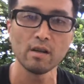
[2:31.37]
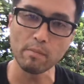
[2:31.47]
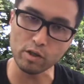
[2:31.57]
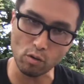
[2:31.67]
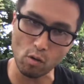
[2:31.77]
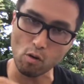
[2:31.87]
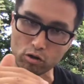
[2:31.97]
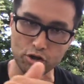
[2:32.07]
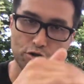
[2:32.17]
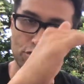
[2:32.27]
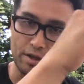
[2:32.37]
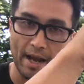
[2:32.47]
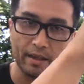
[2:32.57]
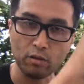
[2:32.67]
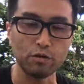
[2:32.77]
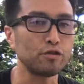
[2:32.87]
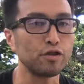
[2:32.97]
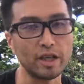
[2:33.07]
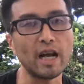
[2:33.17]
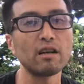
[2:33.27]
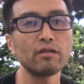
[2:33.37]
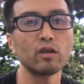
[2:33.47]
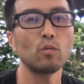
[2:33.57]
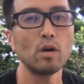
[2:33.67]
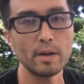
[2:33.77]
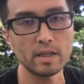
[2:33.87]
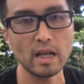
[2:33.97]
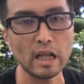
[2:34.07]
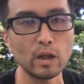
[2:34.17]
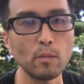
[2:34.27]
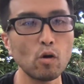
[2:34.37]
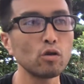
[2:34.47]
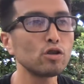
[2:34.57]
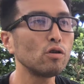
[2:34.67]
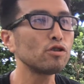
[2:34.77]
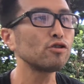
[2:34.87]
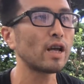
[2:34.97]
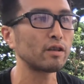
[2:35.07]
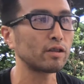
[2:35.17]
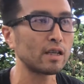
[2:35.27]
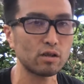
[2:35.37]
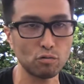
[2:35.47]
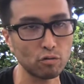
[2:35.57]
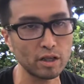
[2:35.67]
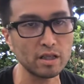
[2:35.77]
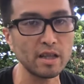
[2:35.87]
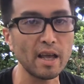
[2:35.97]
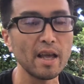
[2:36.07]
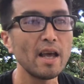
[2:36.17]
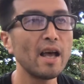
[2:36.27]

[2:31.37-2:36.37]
まあ、小中大というふうにあるんだと思いますけれども、この小中大のタスクをですね、